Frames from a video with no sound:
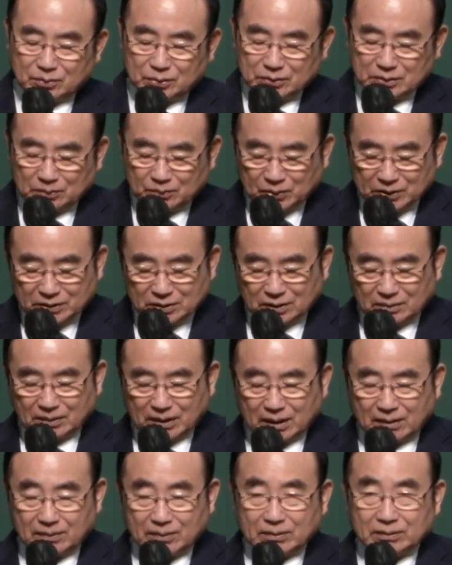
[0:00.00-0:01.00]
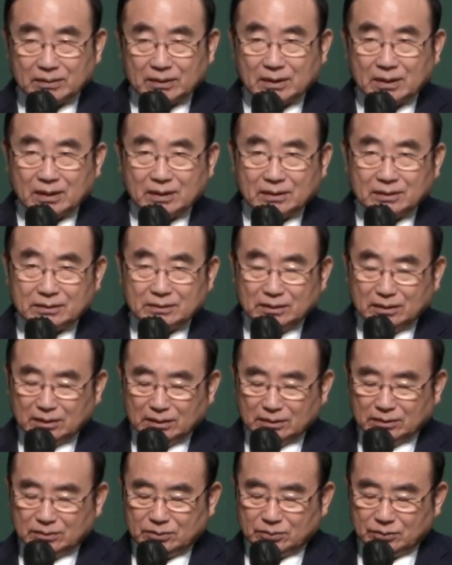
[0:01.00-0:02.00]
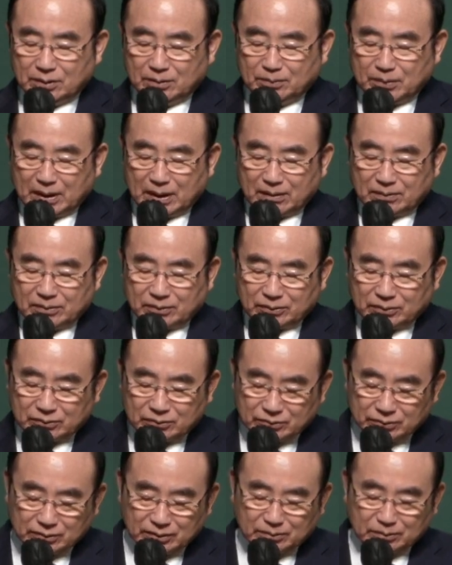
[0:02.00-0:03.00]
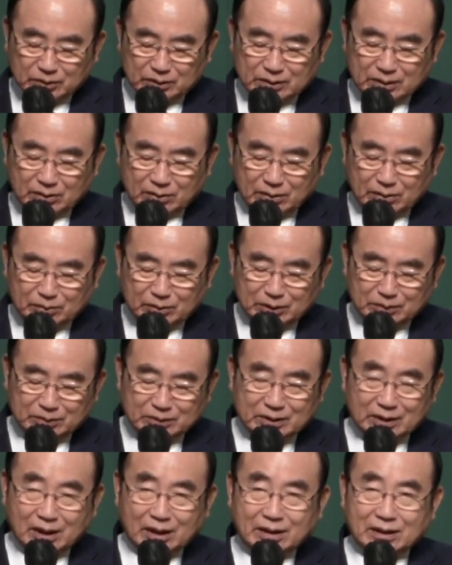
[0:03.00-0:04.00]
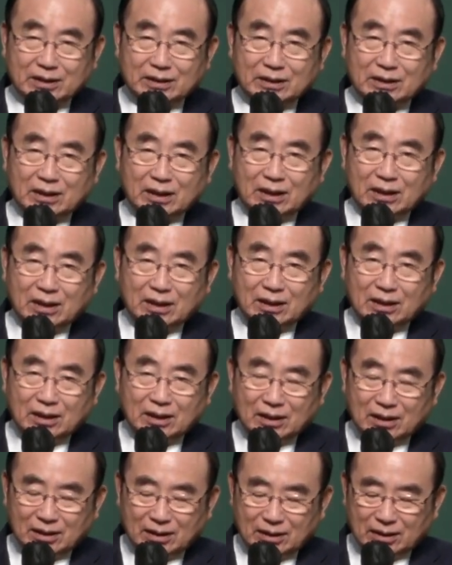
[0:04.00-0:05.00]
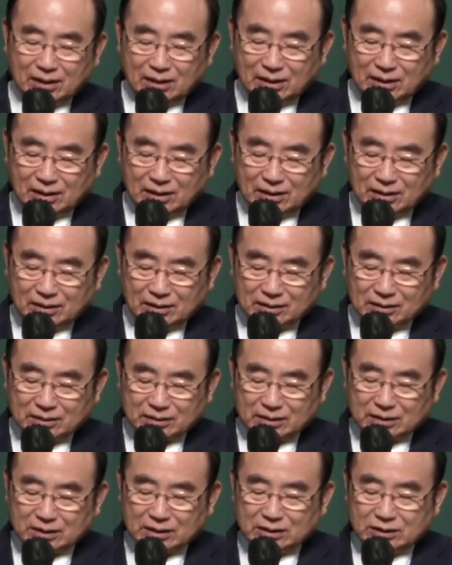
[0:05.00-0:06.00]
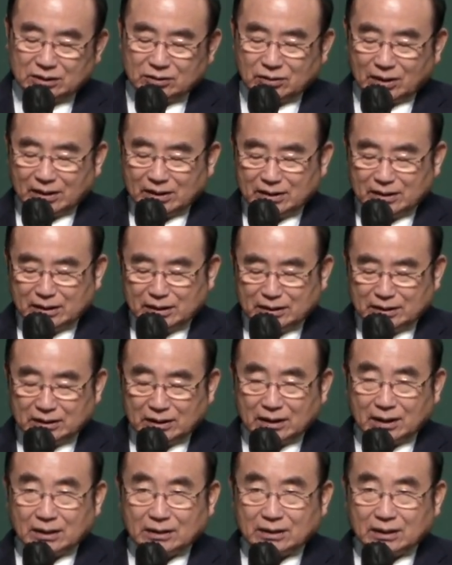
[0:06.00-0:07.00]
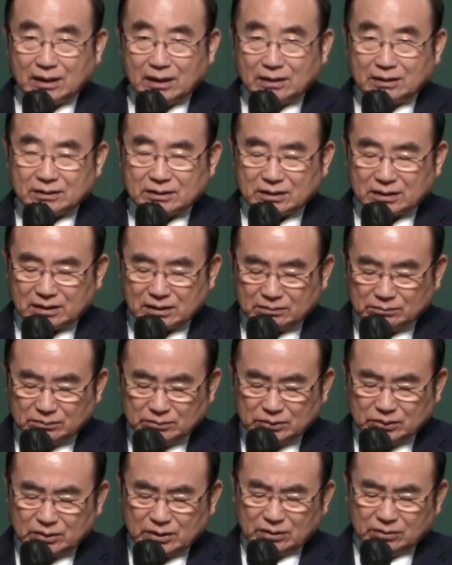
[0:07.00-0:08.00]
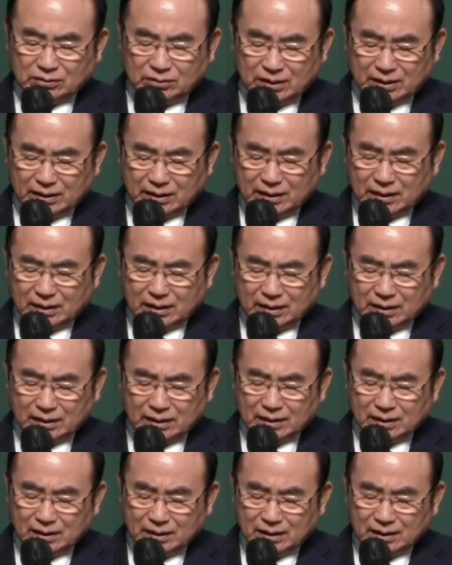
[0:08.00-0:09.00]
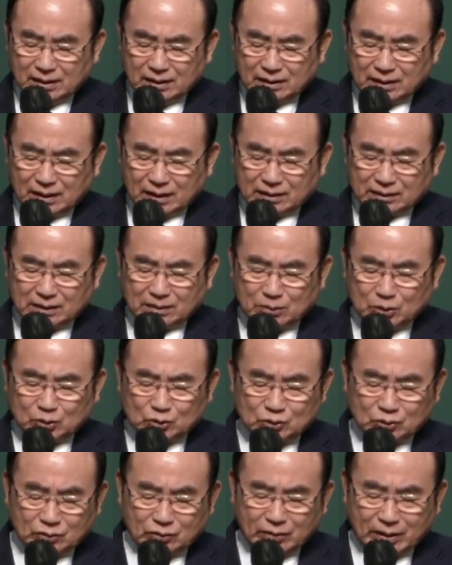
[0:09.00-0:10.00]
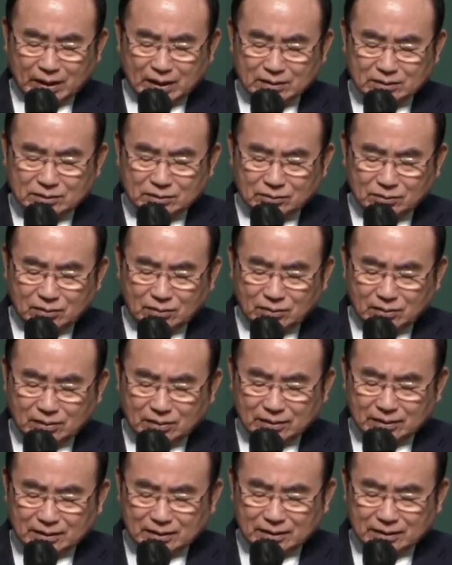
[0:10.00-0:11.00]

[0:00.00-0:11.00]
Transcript: 이제 빛을 바라보니까 늘 주님 바라보고 주님 뭐죠? 이런 믿음을 살아야 되는데 길지도 않은 인생을 갖다가 전부 그동안에 아담이 후손을 와가지고